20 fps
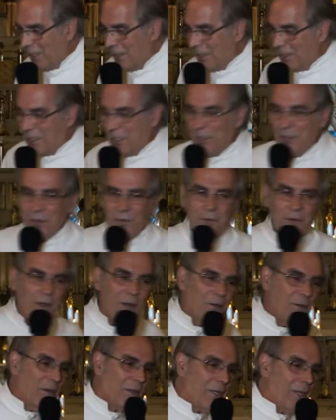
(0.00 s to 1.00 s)
Se não
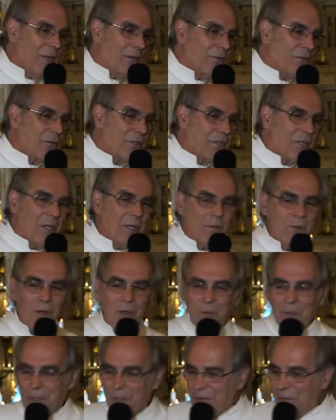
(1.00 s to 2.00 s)
falou que ele não tinha
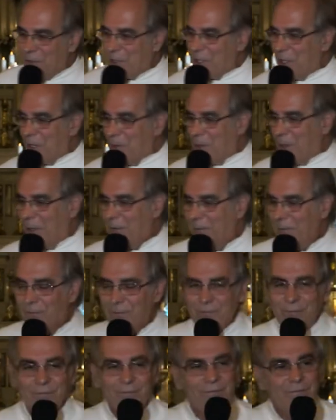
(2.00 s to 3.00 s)
irmão, porque não tinha irmão.
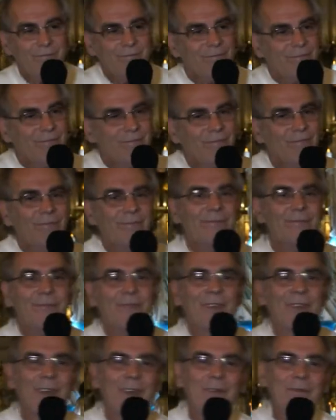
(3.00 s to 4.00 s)

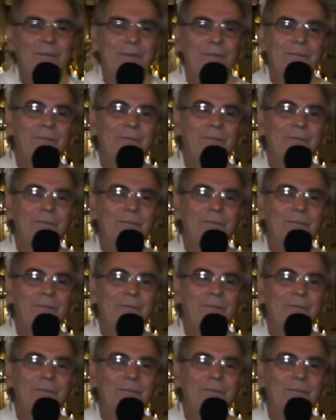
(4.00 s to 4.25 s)
Né?